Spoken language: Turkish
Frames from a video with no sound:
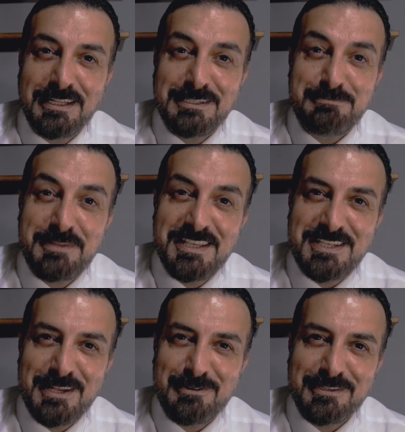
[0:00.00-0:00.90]
olalım,
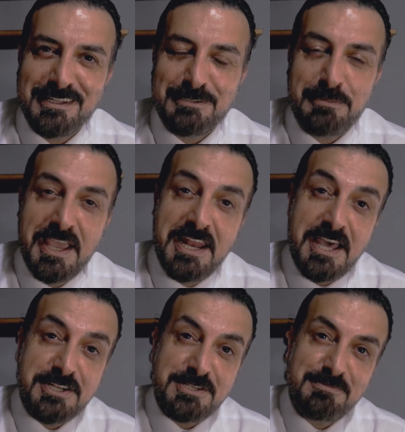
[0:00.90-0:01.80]
neşeli olalım,
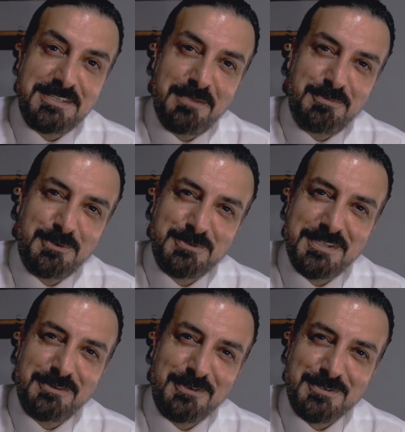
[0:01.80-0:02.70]
enerjimiz hep
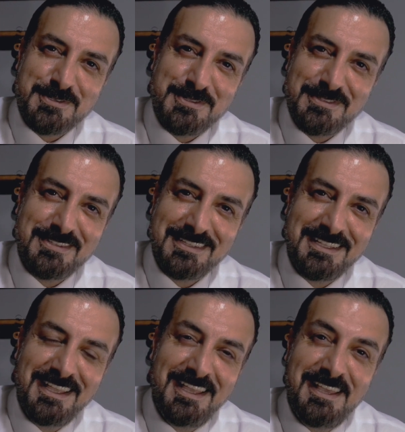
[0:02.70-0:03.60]
yüksek olsun.
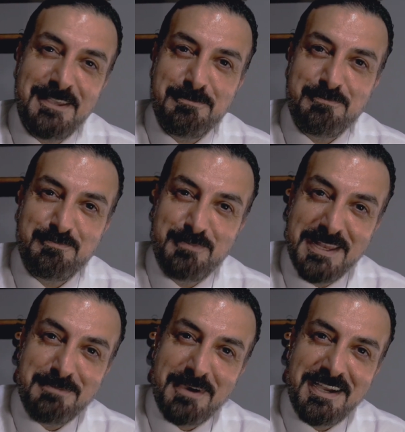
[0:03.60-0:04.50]

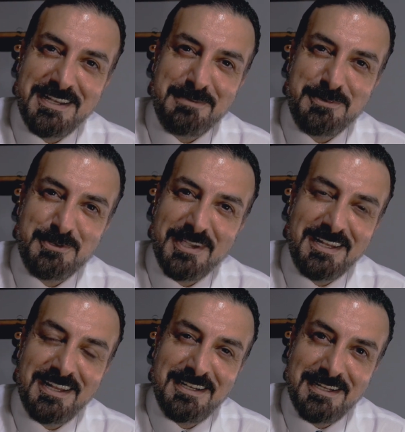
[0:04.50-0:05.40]
Benim ailemin
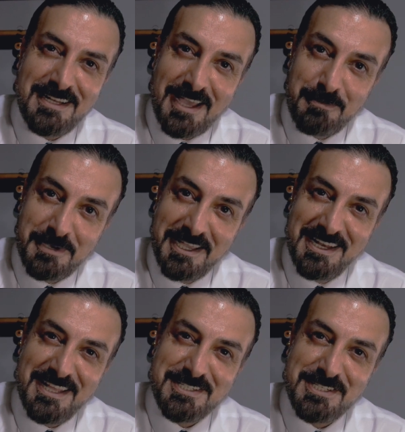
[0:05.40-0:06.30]
üyelerinin ama
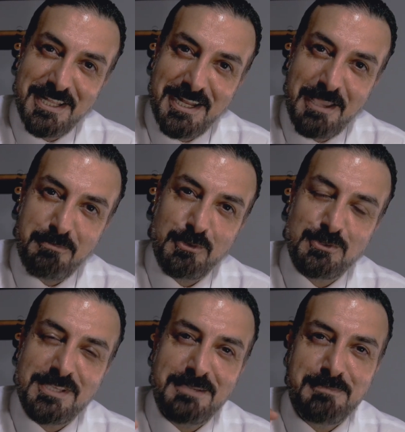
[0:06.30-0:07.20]
enerjileri hep
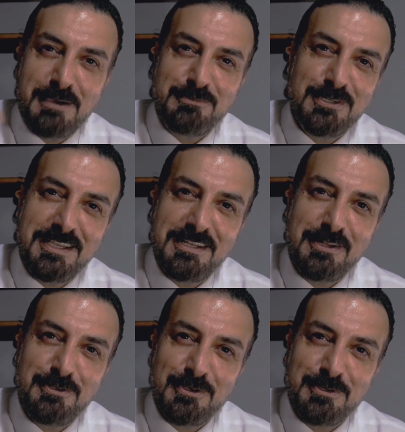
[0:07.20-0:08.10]
yüksek. Ben buna
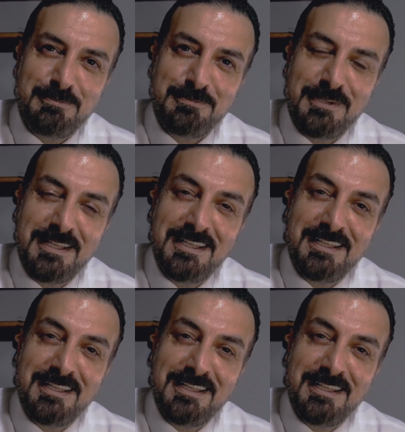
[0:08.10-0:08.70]
inanıyorum.